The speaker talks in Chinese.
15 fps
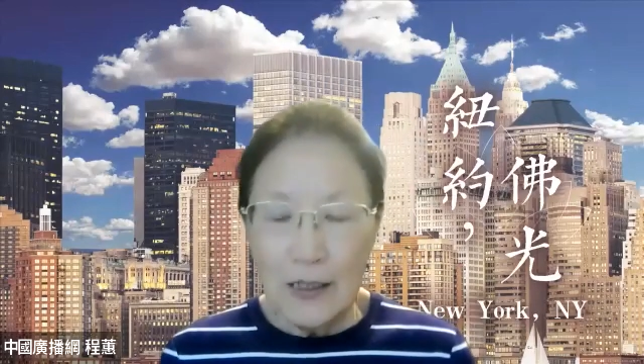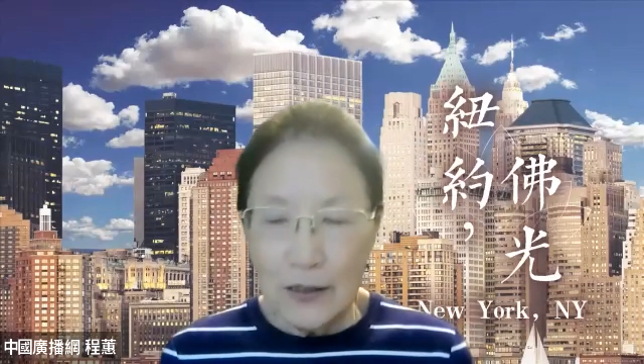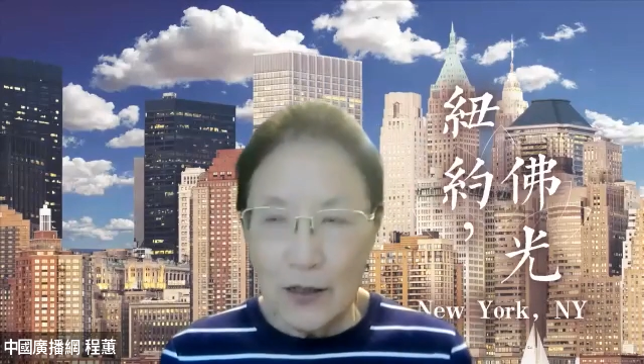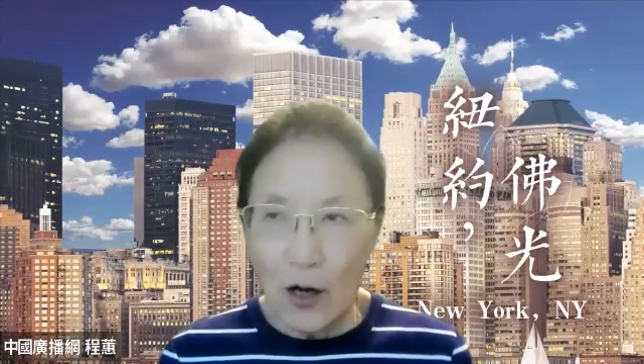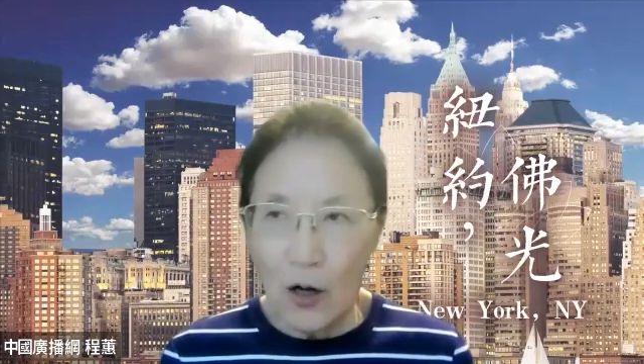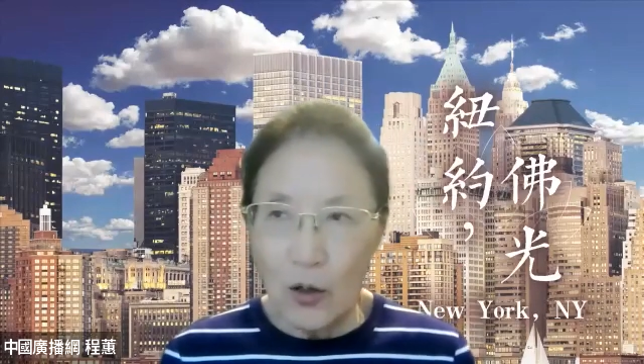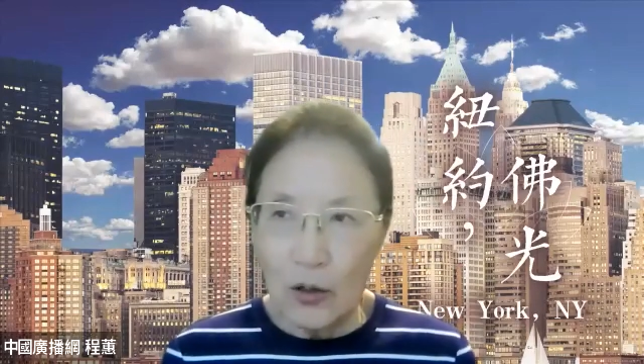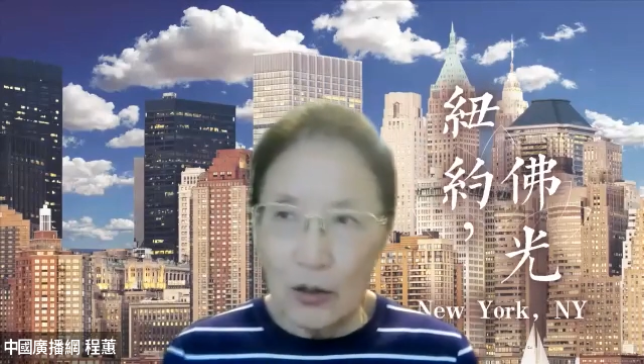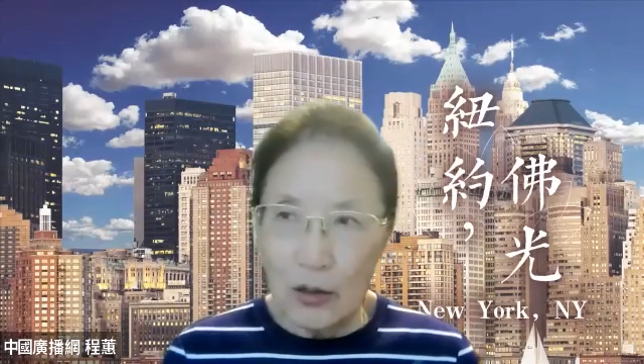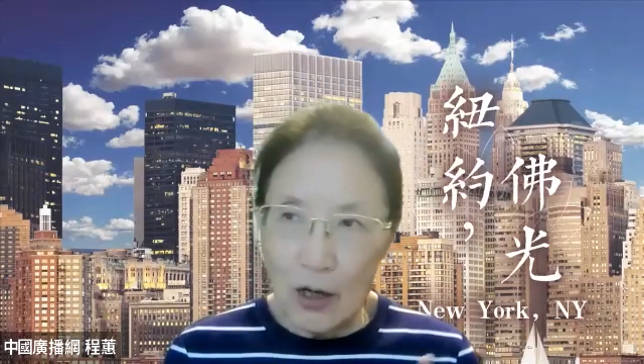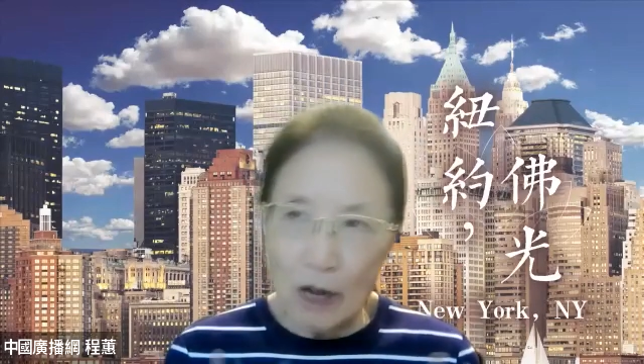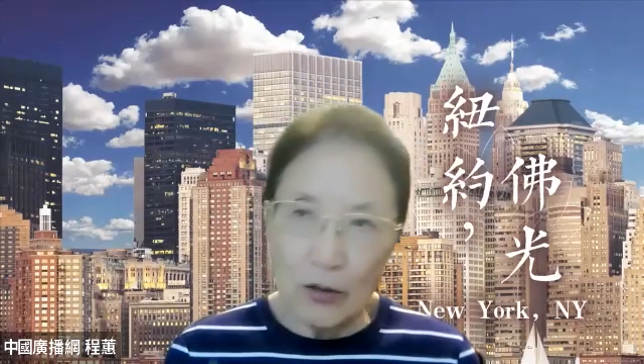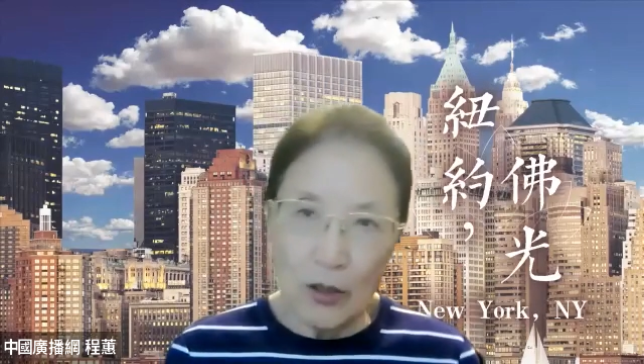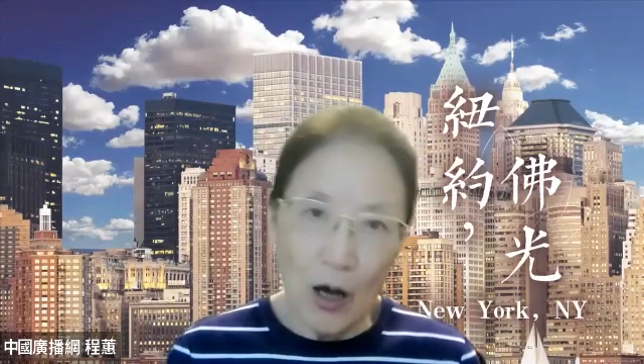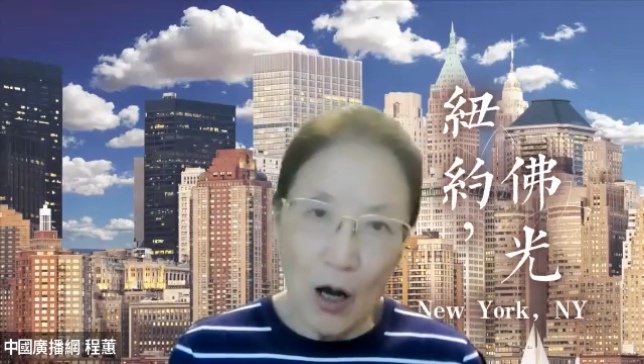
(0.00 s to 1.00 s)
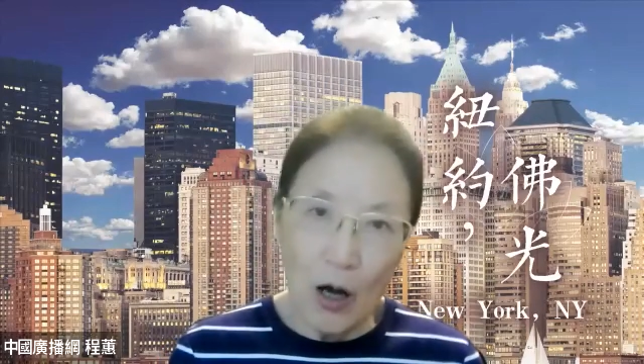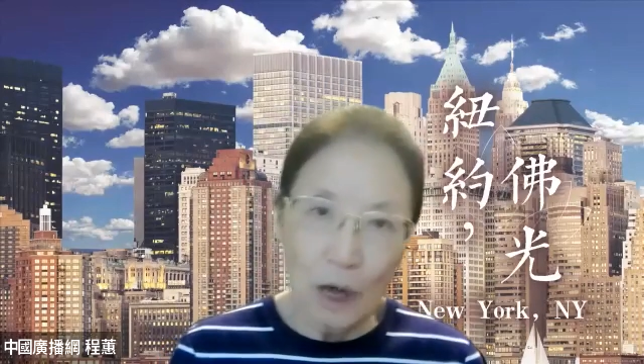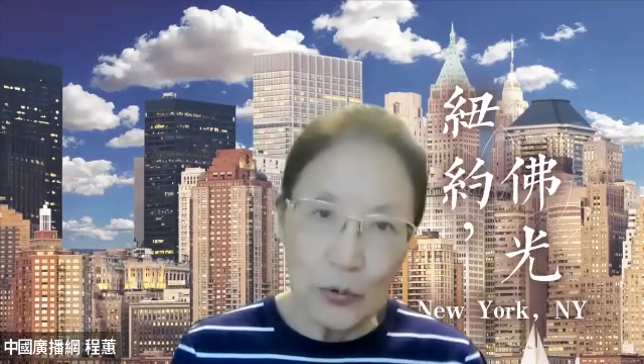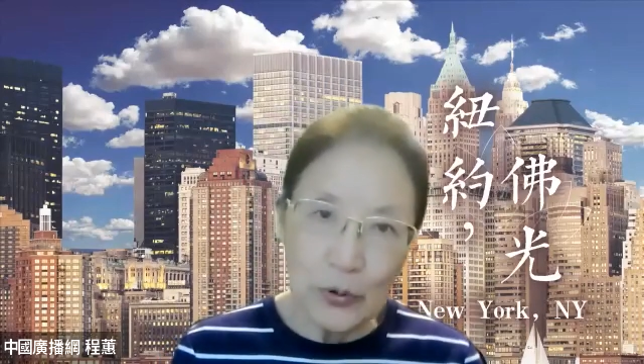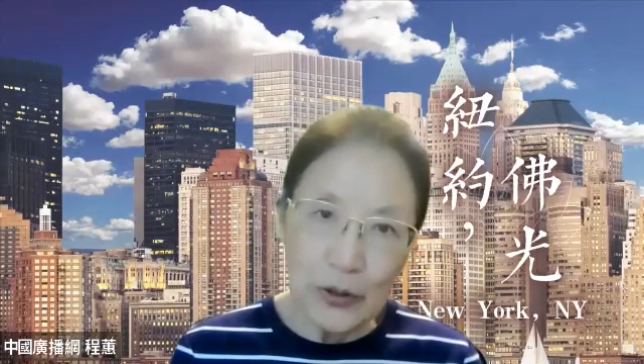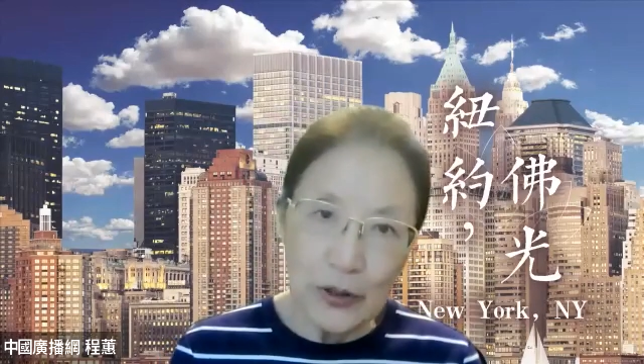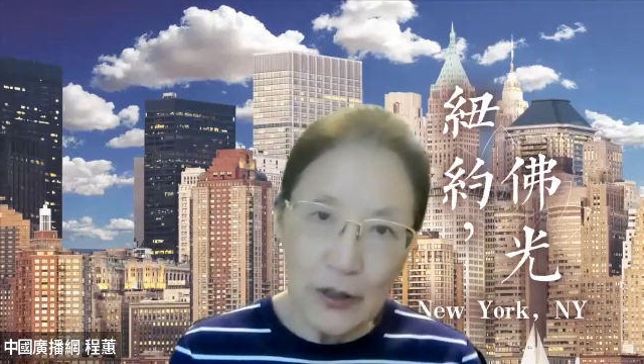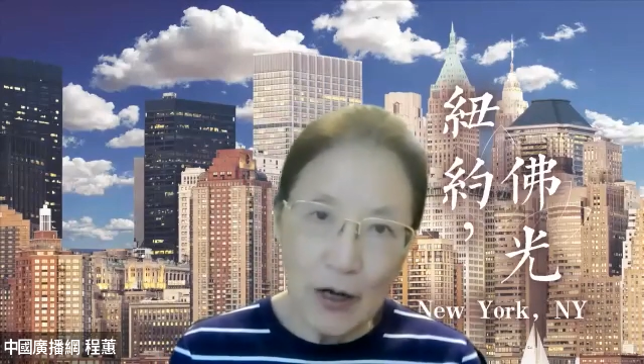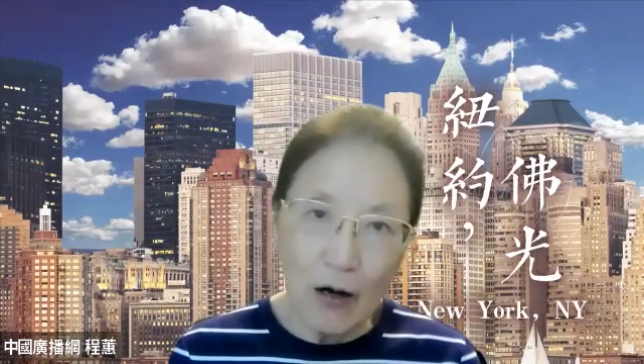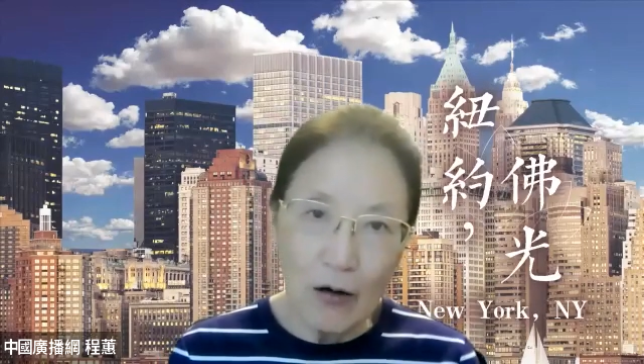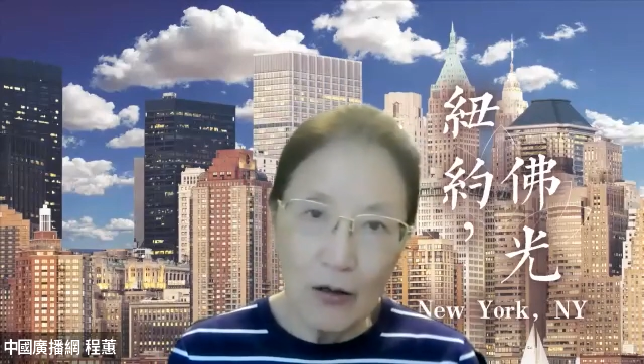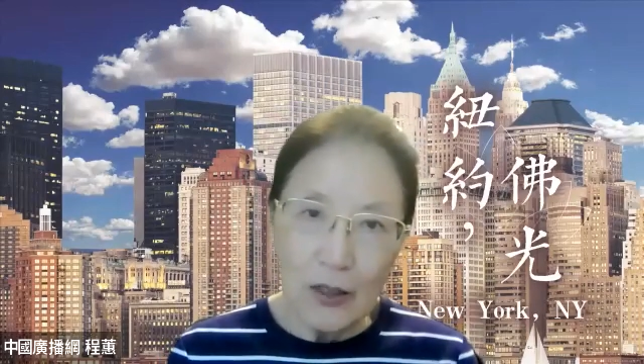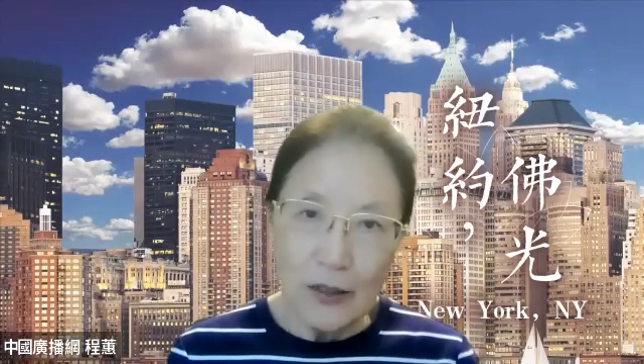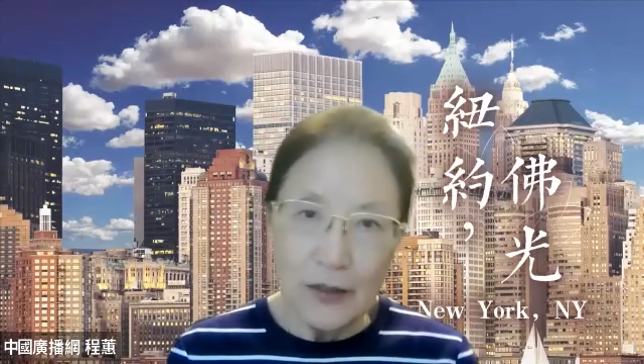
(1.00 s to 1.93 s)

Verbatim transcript: 要考到好学校，